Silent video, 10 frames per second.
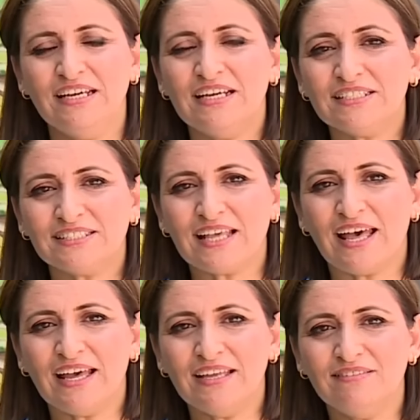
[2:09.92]
آه,
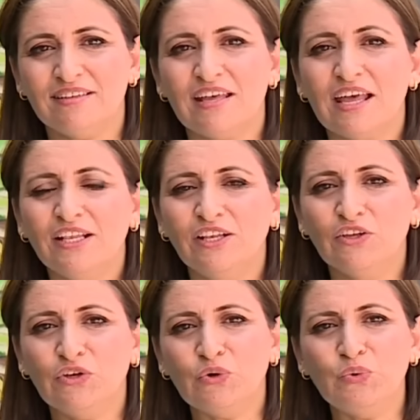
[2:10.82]
الساعات
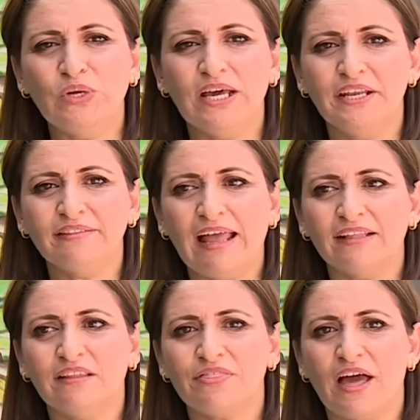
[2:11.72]
الأولى
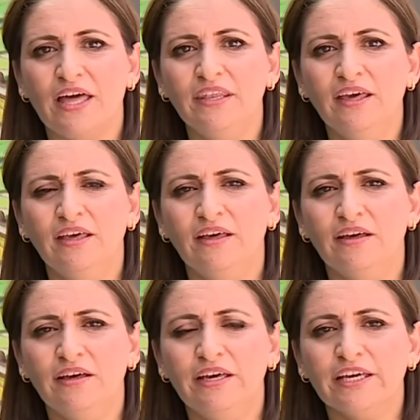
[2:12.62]
نتحدث عن آه,